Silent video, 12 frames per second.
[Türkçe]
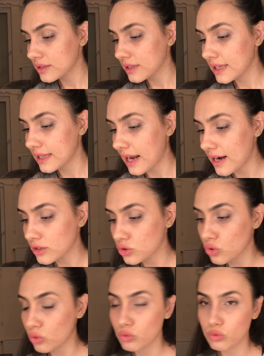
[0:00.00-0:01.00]
kilerde
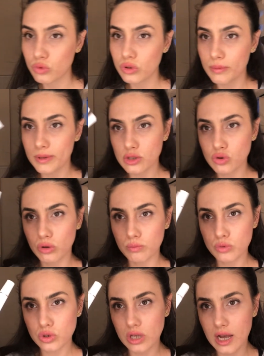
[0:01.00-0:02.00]
çok uygulamaya çok
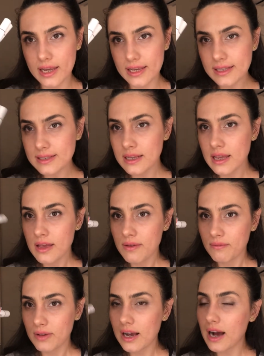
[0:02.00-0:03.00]
müsait
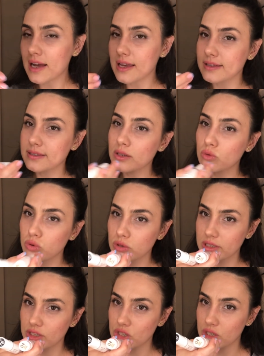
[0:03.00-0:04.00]
ve gayet de
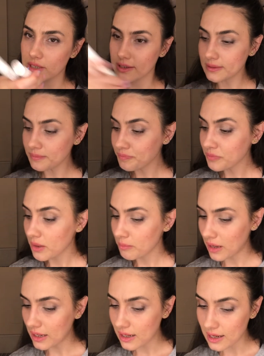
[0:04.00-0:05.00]
kullanışlı.
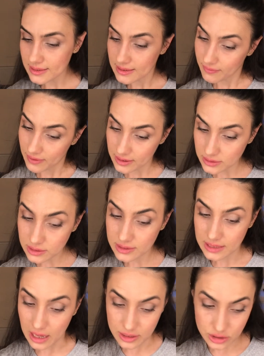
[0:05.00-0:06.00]
Ben kaç seferdir
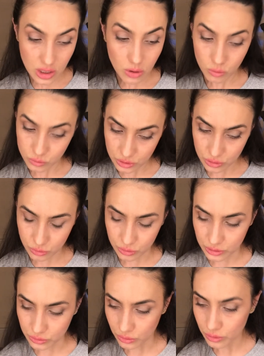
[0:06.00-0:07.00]
sadece onları
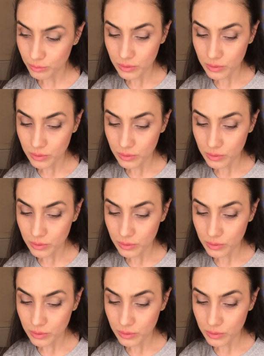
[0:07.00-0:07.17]
kullanıyorum.